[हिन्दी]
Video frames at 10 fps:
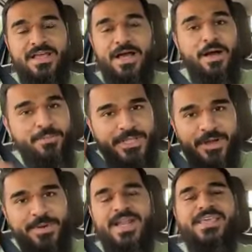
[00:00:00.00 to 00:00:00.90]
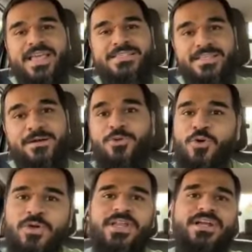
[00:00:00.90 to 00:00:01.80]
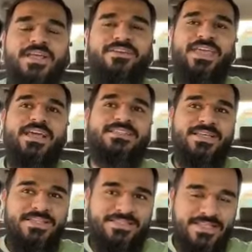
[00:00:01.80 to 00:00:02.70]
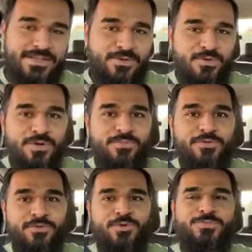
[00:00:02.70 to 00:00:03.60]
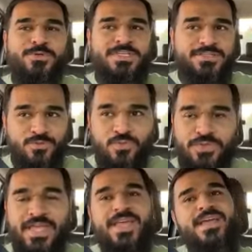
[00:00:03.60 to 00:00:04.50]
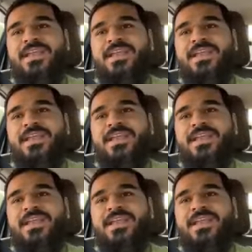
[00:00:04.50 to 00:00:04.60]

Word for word: हाँ मतलब हमारा क्या इसका हम लोगों के लिए खड़े हुए कि यार ज्यादा से ज्यादा लोगों को हम लोग फ्रूट्स पहुंचाए सुकून दे